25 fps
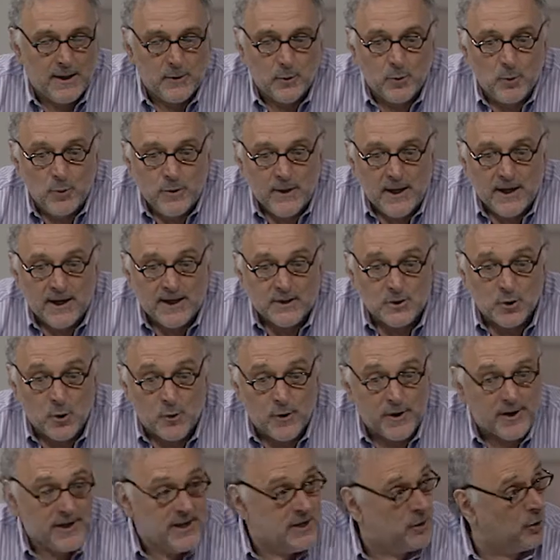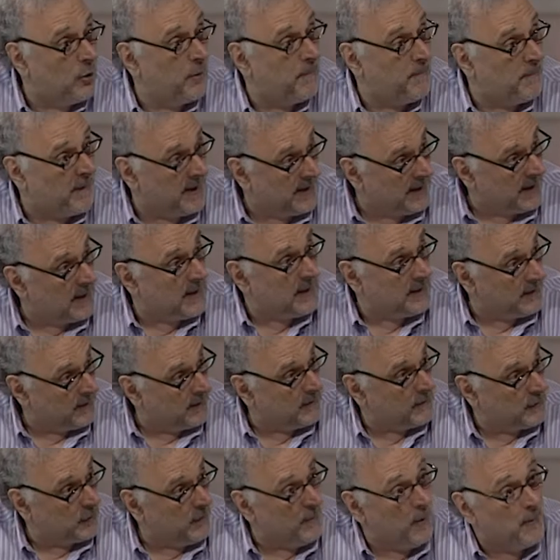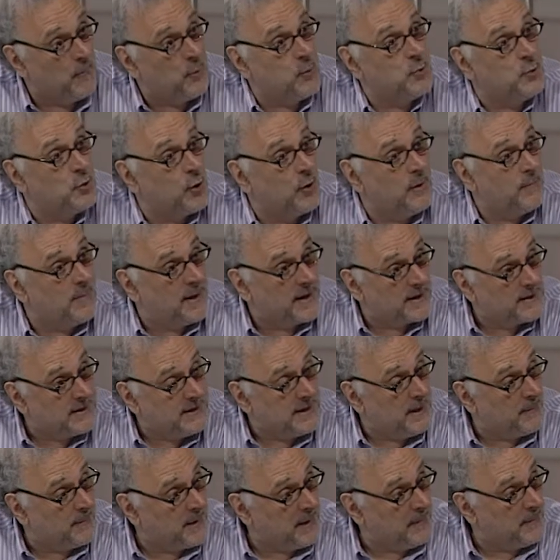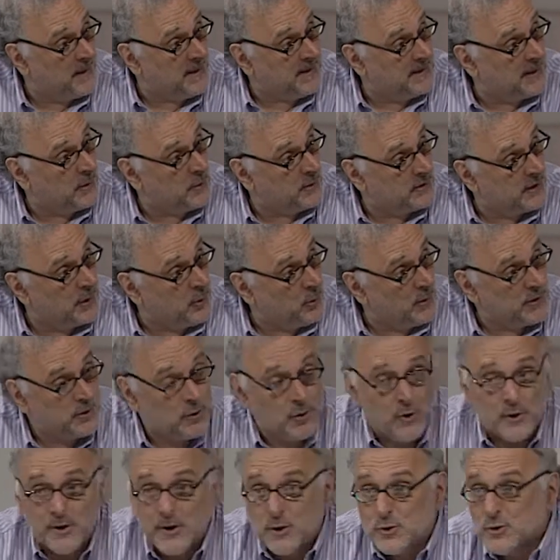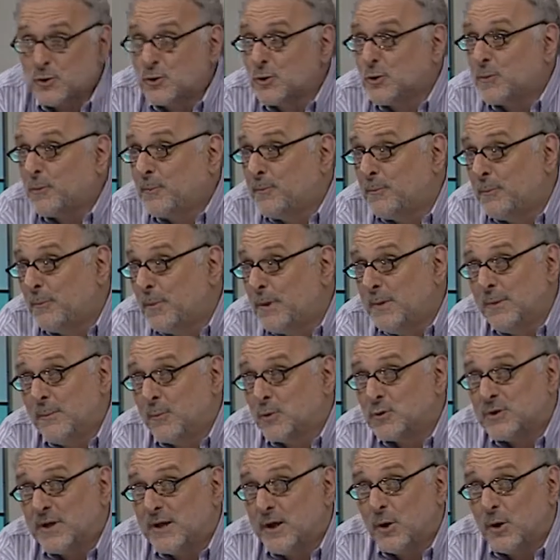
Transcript: duda que son ricos para, como punto de partida para plantear nuestras cuestiones. Nosotros vivimos en